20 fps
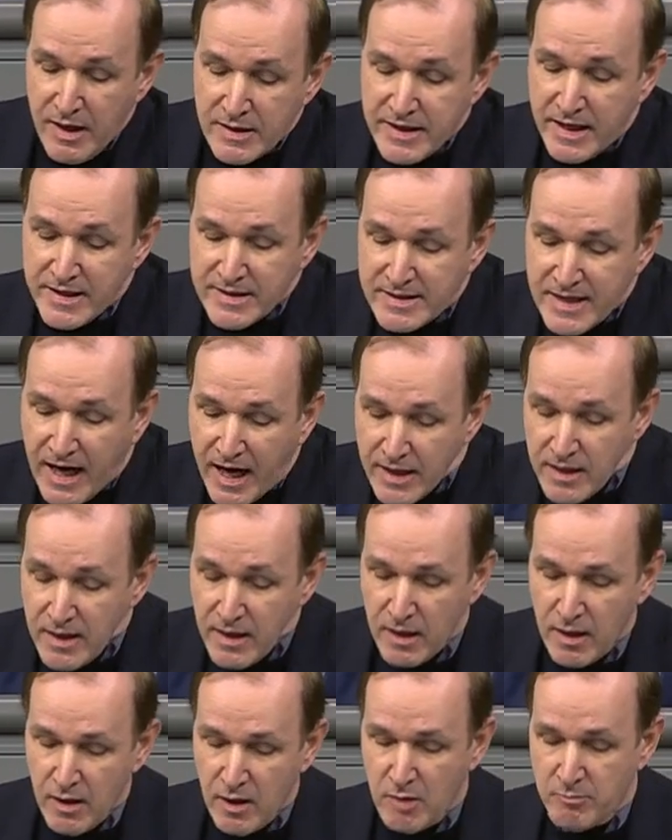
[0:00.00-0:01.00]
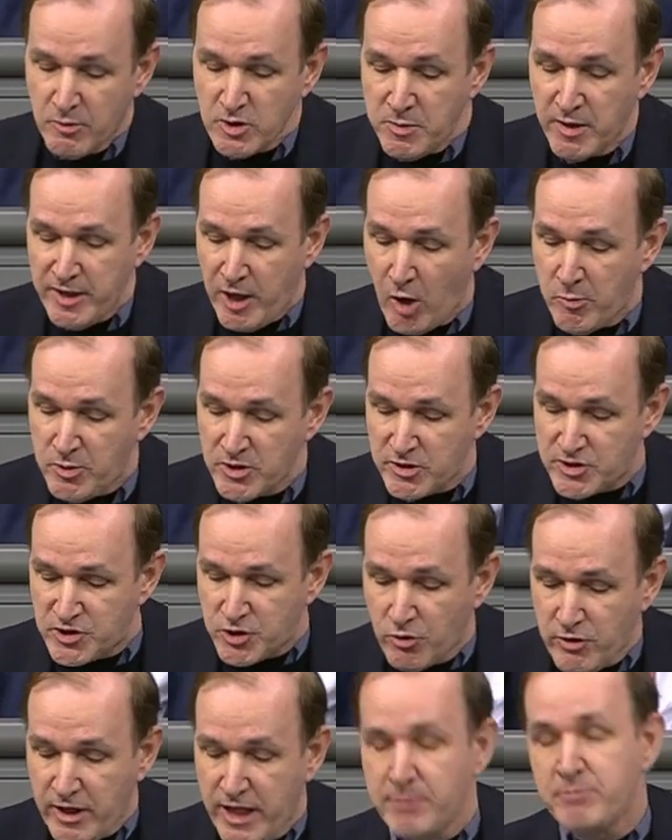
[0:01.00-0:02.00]
Denn dann muss man der
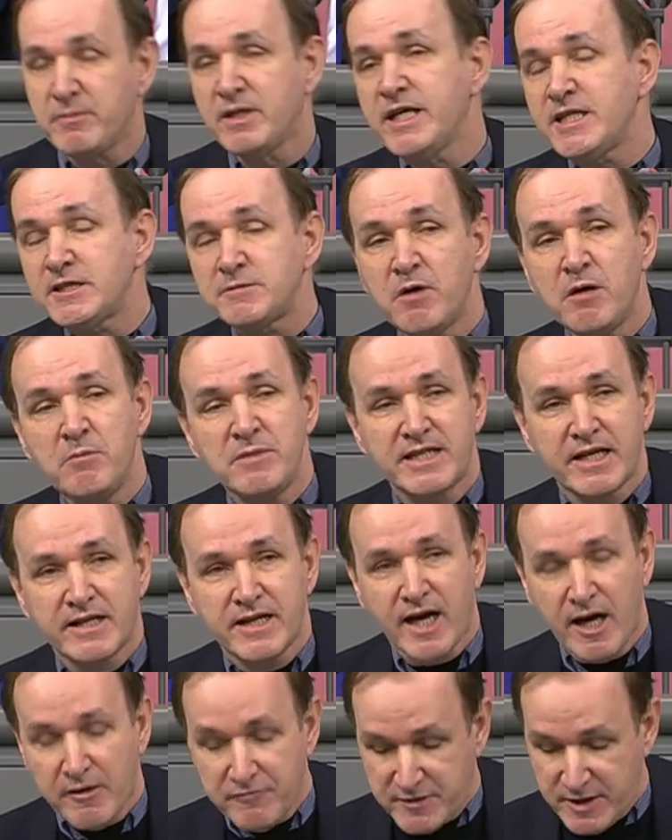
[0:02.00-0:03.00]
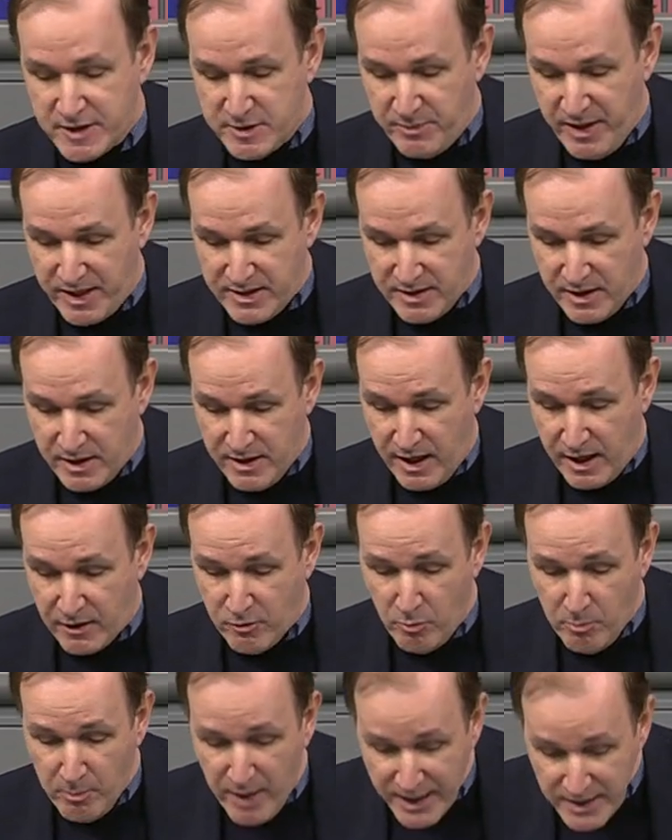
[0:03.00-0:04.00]
Opposition eben nicht mehr mit der Kraft des besseren
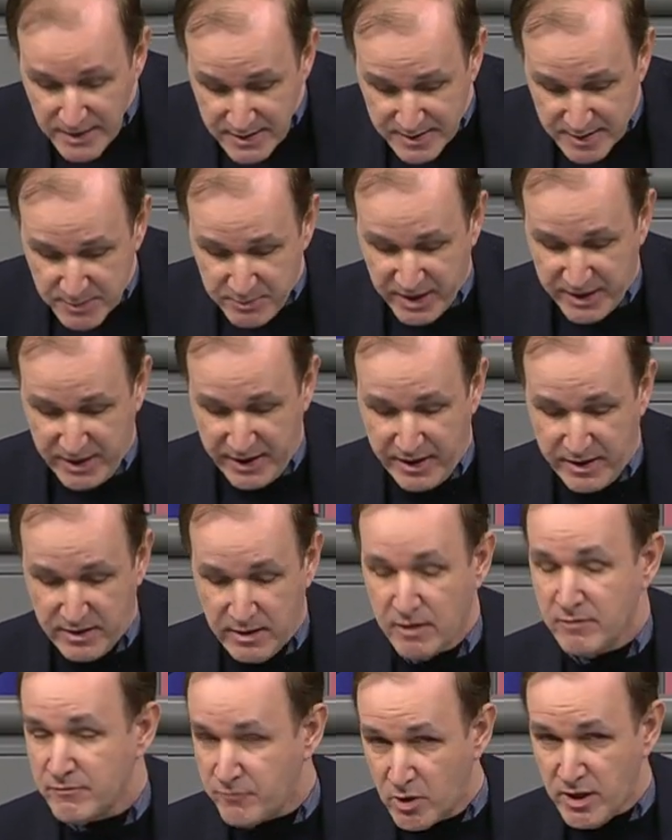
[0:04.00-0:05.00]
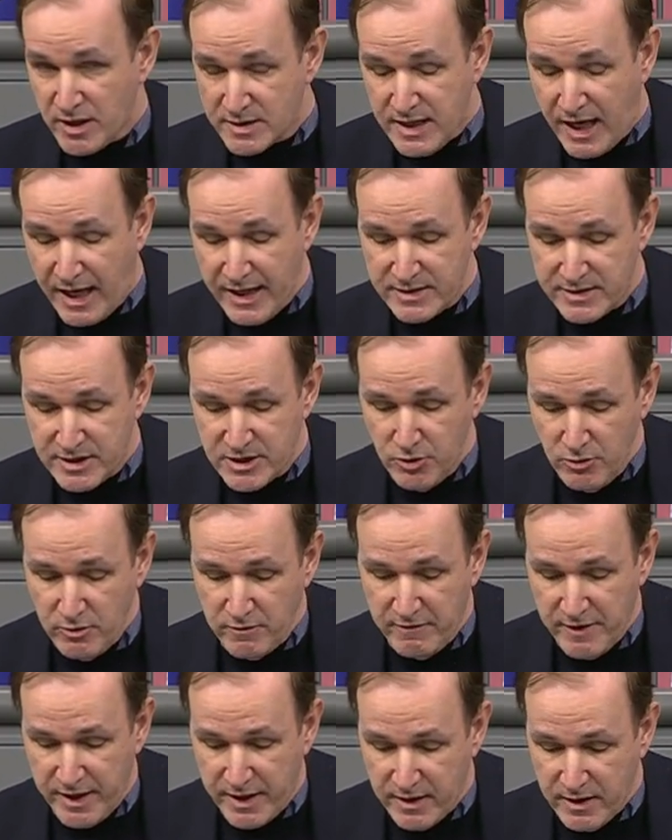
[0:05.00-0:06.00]
Arguments begegnen, wo das Eis
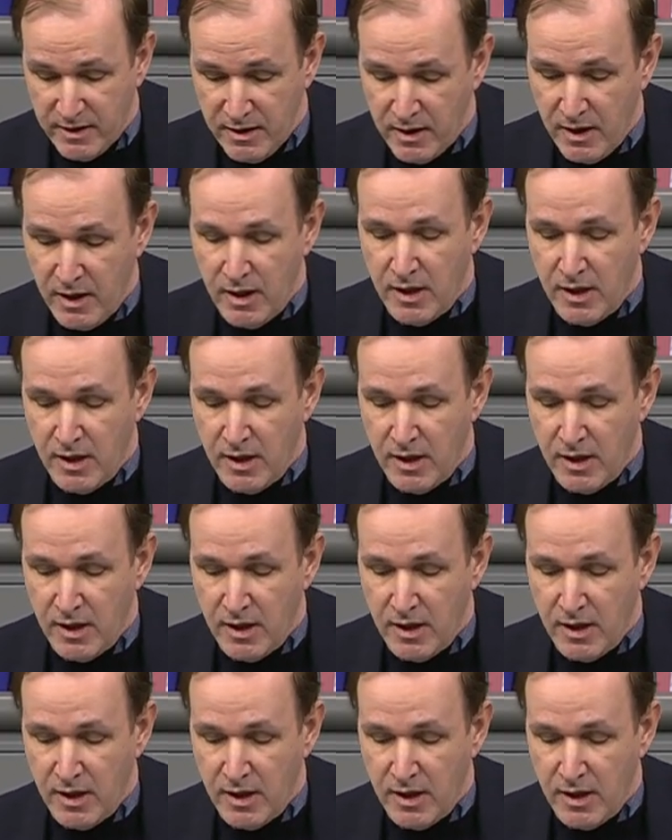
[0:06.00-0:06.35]
dünn wäre,